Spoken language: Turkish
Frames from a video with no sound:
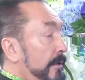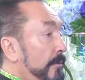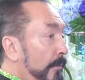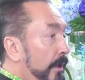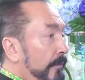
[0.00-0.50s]

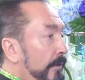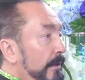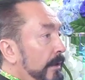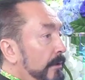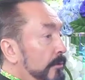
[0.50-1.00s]
insanı
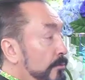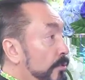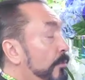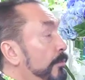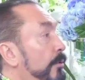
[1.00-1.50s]
mahveden
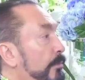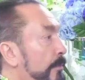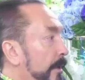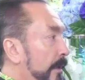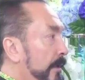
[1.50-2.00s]
çok
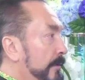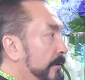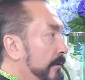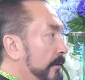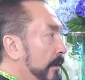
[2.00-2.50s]
büyük bir
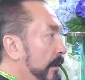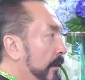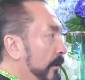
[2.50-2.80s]
beladır.